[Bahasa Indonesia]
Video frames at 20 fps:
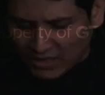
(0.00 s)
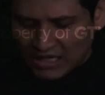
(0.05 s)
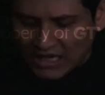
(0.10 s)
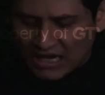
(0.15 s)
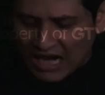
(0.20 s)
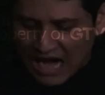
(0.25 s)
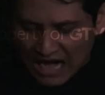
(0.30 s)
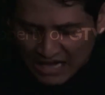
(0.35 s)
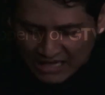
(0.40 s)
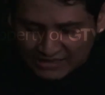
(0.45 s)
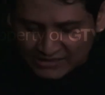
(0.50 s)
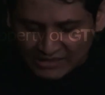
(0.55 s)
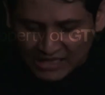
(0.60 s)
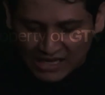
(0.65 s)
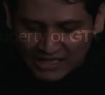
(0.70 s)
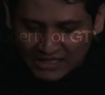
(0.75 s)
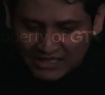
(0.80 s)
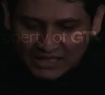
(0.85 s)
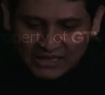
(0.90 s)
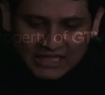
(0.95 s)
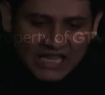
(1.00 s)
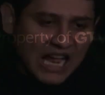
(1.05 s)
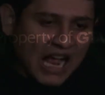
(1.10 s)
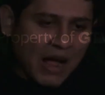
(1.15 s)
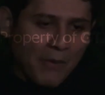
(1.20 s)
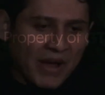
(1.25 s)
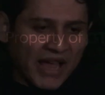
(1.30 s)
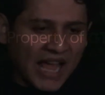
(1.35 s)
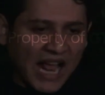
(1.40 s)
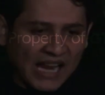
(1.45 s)
Kekar sekali. Dia
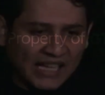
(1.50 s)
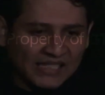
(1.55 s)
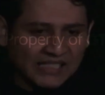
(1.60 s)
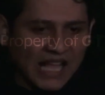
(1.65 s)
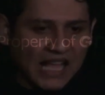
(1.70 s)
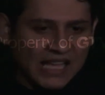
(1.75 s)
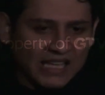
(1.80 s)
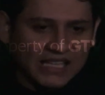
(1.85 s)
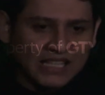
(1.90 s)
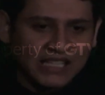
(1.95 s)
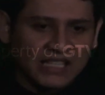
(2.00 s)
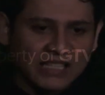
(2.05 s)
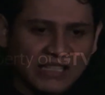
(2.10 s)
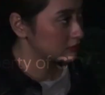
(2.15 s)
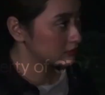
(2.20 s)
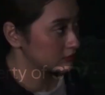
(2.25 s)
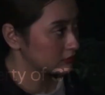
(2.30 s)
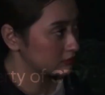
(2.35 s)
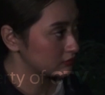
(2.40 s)
nggak pakai alas kaki